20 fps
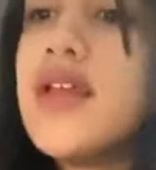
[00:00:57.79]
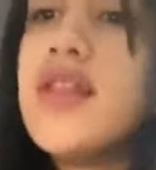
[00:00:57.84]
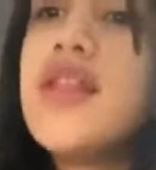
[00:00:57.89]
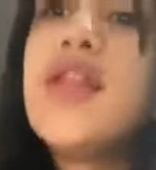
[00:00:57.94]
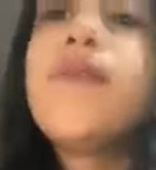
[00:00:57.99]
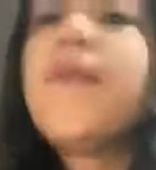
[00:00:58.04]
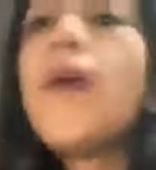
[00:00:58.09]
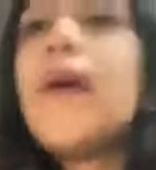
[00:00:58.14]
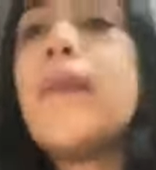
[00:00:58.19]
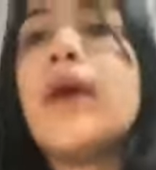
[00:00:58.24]

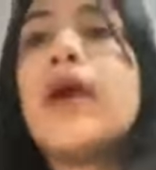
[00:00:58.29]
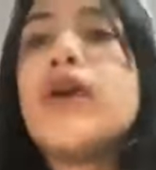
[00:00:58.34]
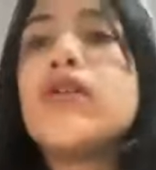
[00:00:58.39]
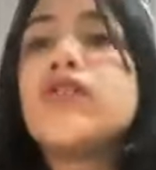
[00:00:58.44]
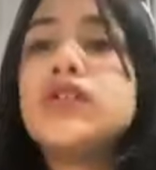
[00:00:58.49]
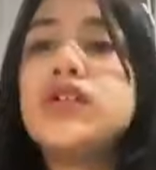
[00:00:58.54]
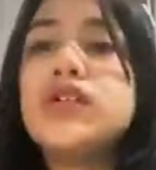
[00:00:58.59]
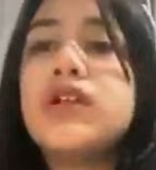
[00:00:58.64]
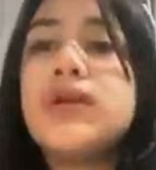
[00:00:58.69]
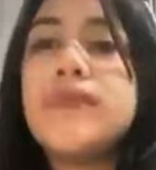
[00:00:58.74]
terus papa
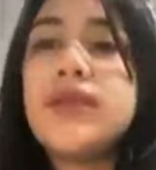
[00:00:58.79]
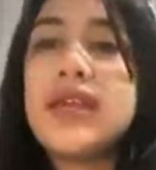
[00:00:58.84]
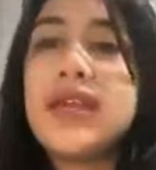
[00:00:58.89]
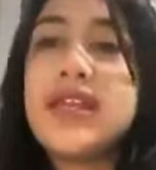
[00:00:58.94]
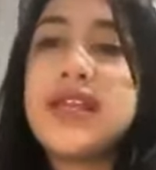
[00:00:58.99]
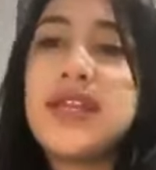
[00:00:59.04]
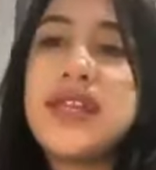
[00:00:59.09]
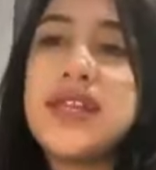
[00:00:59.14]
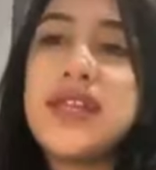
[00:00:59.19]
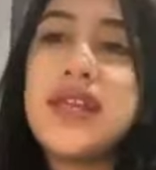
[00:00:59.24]
aku juga
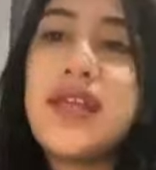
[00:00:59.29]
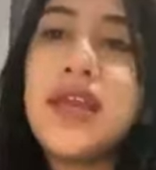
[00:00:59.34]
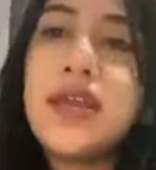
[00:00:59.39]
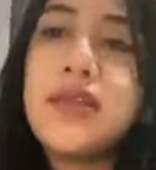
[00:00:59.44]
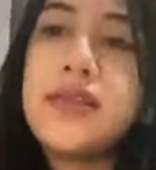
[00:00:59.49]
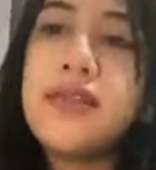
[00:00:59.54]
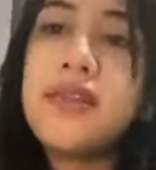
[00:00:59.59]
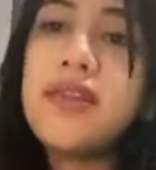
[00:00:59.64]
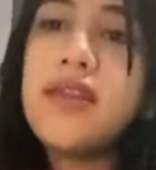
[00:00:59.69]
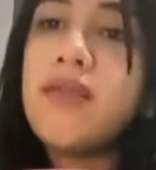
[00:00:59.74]
bikin ini
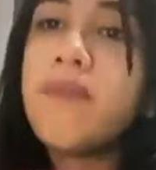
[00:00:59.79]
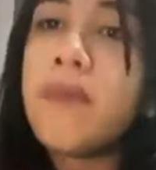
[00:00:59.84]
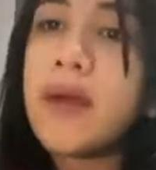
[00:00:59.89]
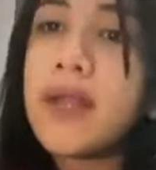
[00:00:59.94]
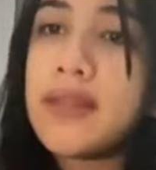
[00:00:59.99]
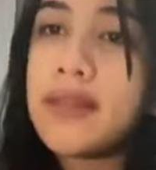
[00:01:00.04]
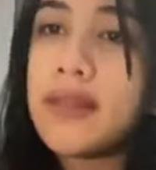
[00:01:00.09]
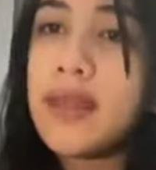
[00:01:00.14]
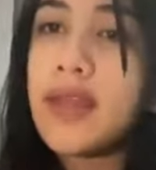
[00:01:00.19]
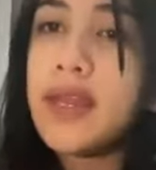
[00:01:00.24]
guys this
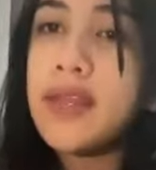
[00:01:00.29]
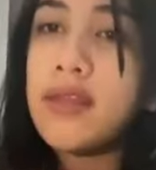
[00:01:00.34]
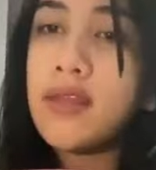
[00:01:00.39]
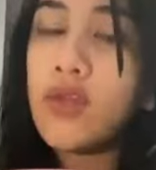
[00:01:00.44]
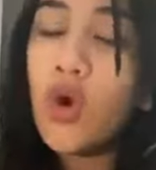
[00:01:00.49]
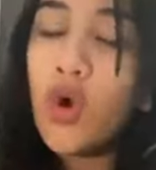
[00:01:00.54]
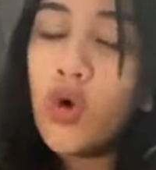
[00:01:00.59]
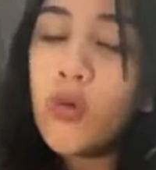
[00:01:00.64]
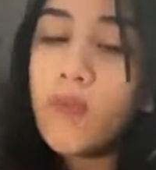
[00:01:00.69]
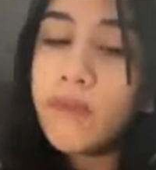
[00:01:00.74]
pasta it's
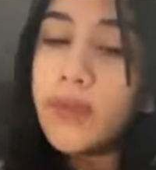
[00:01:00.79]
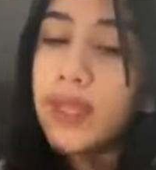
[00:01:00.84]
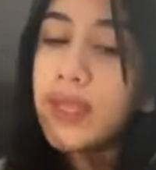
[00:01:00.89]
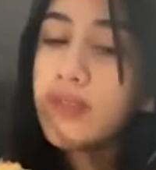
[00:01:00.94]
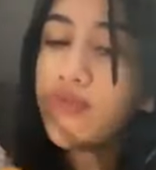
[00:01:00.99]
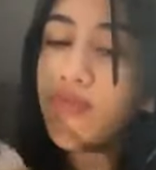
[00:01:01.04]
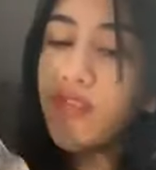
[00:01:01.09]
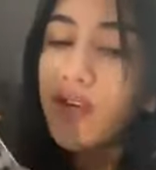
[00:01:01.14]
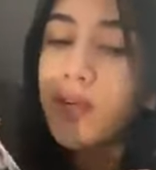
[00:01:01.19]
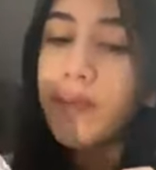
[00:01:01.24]

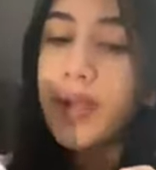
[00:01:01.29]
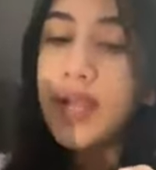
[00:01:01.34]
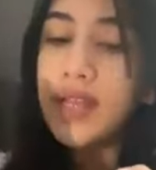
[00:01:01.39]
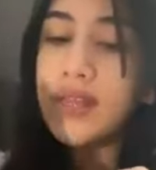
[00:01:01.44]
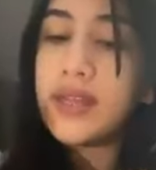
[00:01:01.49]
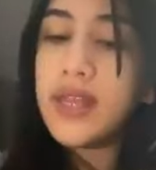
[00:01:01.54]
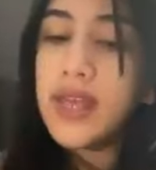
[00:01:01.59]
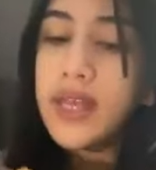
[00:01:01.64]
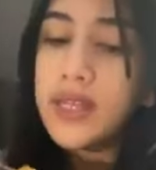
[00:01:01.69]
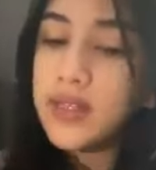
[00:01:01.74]
homemade from my
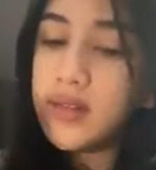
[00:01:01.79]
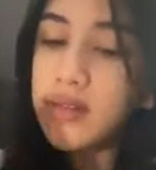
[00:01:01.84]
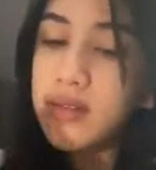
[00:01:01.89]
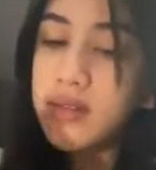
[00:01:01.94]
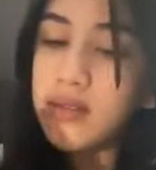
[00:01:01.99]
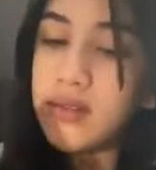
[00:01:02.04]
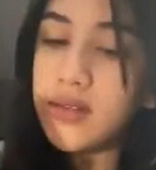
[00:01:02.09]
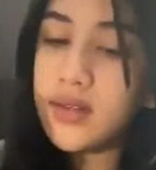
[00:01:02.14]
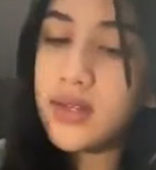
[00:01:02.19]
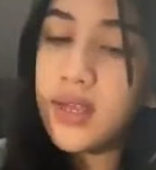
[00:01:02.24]
dad
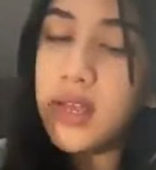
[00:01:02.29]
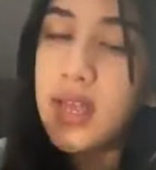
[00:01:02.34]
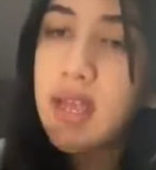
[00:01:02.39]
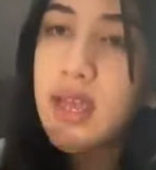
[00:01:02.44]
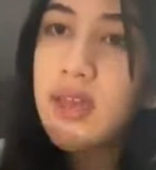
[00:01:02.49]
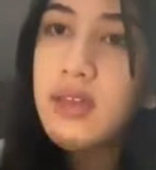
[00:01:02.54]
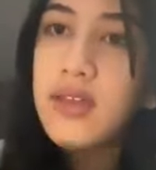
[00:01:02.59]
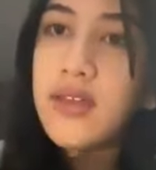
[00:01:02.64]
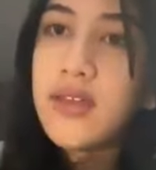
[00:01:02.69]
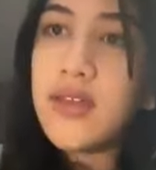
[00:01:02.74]
jadi
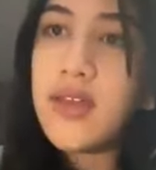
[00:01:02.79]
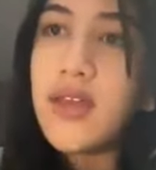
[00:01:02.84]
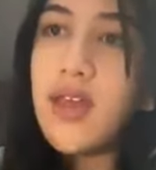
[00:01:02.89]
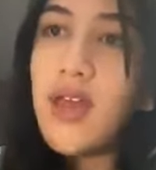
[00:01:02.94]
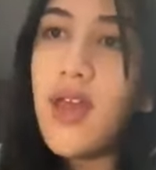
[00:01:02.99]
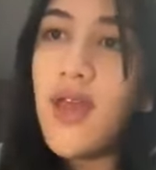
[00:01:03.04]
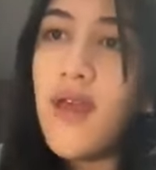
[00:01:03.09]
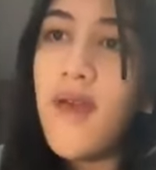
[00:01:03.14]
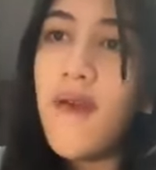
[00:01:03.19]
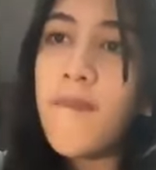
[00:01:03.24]
kayak
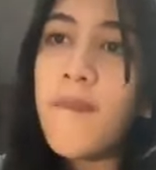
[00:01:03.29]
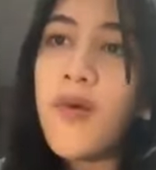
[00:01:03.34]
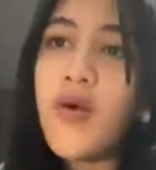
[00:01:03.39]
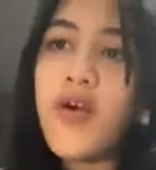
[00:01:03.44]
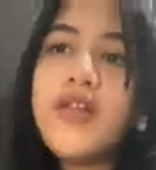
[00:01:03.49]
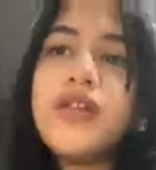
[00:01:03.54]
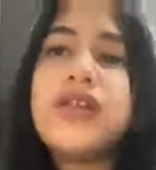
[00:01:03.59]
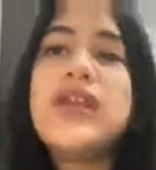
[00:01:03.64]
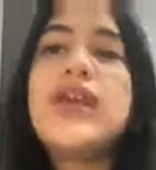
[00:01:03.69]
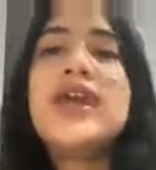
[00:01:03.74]

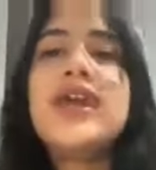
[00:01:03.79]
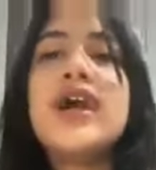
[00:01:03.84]
pokoknya